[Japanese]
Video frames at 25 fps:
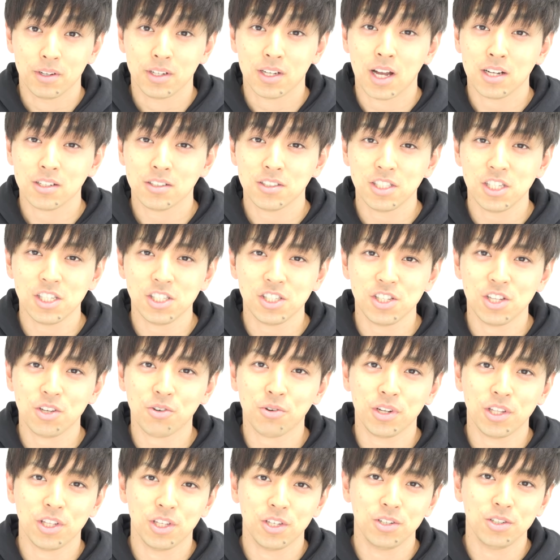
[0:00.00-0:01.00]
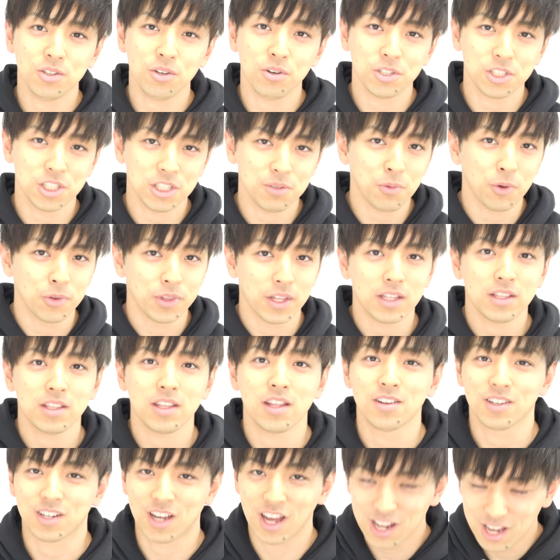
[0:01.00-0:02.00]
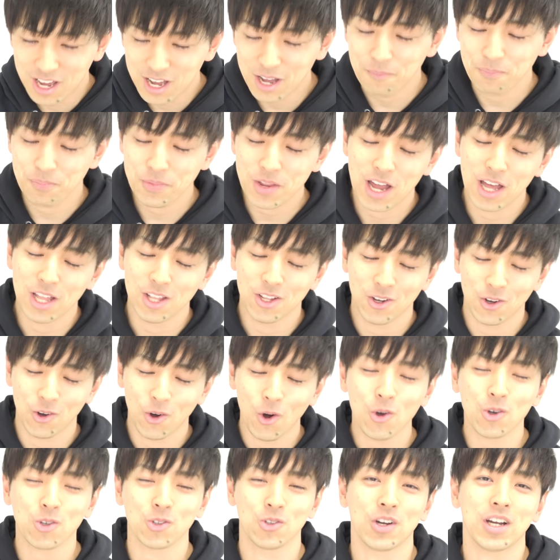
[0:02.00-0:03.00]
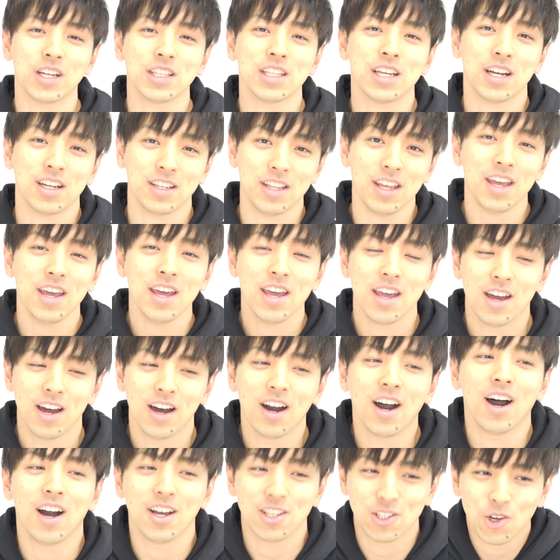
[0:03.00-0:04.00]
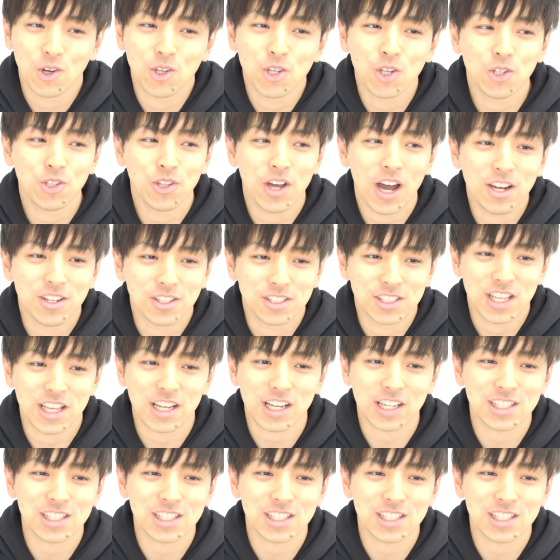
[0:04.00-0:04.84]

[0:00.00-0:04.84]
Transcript: 確実にこれ誘導尋問になってるから、あの、多くの方がね、あ、余裕のある生